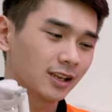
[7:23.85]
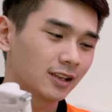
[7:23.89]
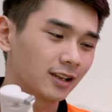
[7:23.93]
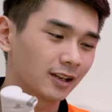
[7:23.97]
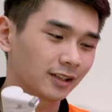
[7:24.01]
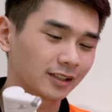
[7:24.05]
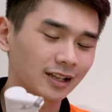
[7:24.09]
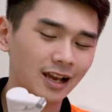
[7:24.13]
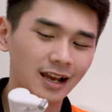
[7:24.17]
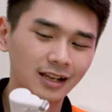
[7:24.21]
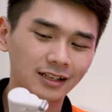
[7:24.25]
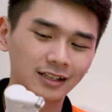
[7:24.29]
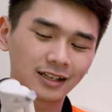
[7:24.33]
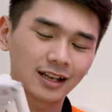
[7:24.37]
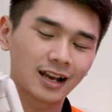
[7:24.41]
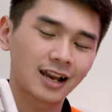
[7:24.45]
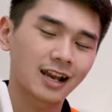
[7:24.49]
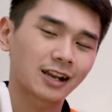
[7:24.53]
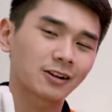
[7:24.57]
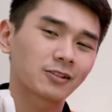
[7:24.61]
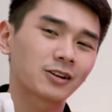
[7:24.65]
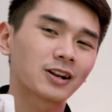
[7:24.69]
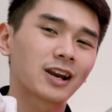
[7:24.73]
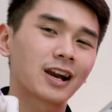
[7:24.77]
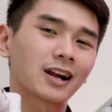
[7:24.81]
Hiện tại thì
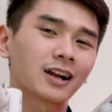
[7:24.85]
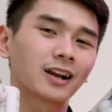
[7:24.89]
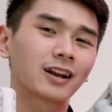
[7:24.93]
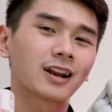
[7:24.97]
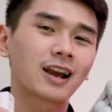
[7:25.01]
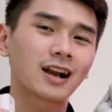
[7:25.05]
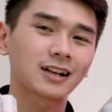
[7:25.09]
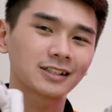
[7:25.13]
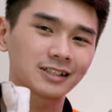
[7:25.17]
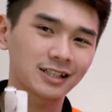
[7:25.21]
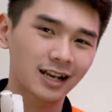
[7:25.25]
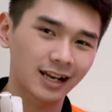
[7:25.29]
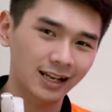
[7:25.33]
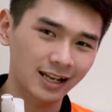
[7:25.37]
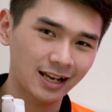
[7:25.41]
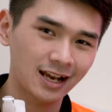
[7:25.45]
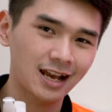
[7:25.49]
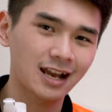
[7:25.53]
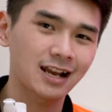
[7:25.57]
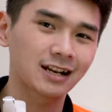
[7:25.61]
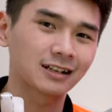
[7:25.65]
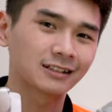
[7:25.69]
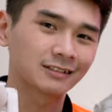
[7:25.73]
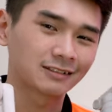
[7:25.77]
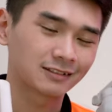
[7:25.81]
hai con hàng này đang cháy
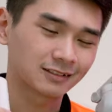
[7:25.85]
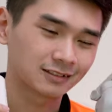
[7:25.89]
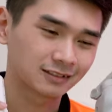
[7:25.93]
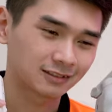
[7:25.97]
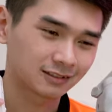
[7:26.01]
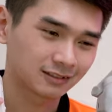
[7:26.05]
hàng,